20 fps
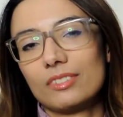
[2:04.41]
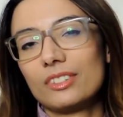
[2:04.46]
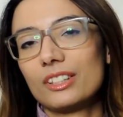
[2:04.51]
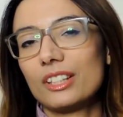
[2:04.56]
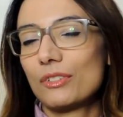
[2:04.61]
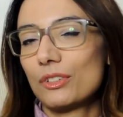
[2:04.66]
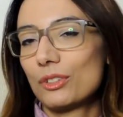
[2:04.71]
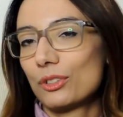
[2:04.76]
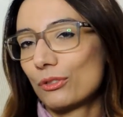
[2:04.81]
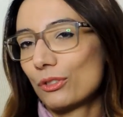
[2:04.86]

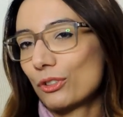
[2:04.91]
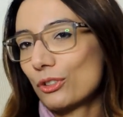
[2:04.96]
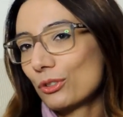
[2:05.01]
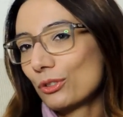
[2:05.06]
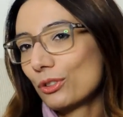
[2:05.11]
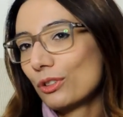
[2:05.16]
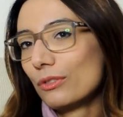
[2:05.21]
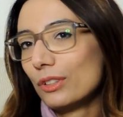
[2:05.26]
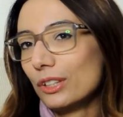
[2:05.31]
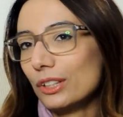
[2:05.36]
se vi sto
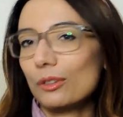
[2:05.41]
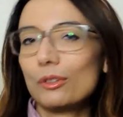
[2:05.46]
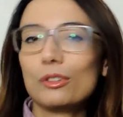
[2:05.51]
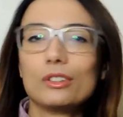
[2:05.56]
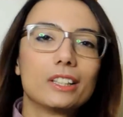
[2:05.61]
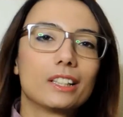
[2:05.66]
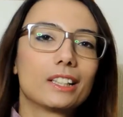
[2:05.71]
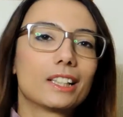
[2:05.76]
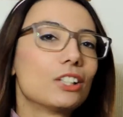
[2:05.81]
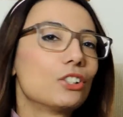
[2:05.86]
facendo il video
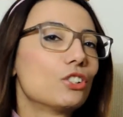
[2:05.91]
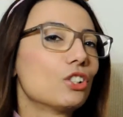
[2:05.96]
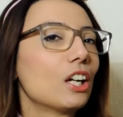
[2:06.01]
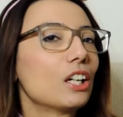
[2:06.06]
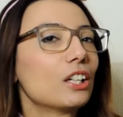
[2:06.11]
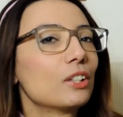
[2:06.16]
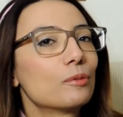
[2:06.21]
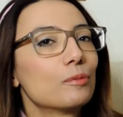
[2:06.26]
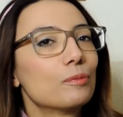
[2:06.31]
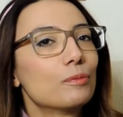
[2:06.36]
vuol dire che
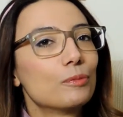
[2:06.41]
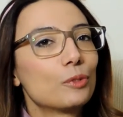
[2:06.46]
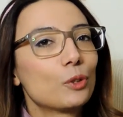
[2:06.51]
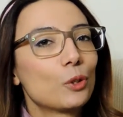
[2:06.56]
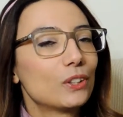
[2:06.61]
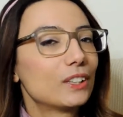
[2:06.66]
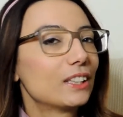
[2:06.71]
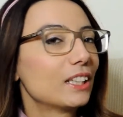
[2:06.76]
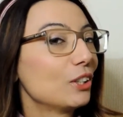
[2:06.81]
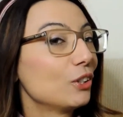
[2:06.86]
già i
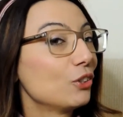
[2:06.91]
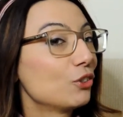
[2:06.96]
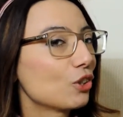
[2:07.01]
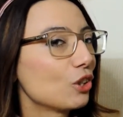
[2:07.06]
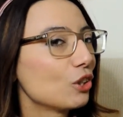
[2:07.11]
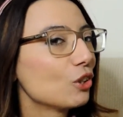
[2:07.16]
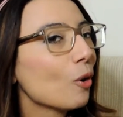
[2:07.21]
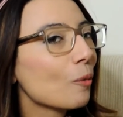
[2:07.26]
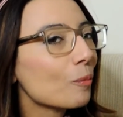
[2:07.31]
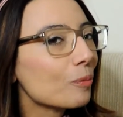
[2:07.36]
coltelli
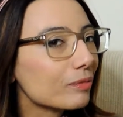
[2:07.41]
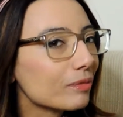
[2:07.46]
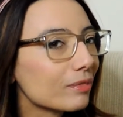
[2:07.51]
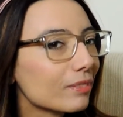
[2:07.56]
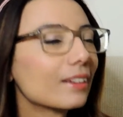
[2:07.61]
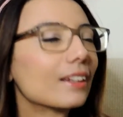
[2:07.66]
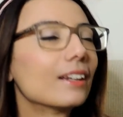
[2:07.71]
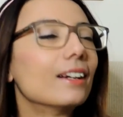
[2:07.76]
ce li ho